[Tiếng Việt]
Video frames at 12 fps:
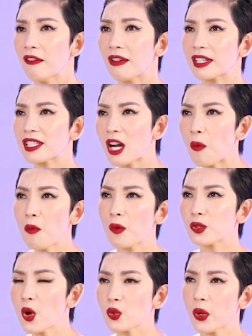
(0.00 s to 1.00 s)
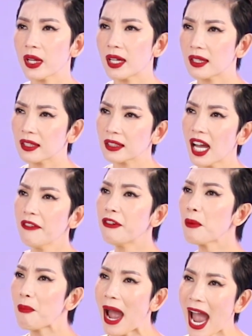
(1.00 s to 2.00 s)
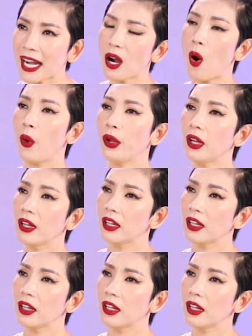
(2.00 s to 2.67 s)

và trong một show truyền hình thực tế với ba đội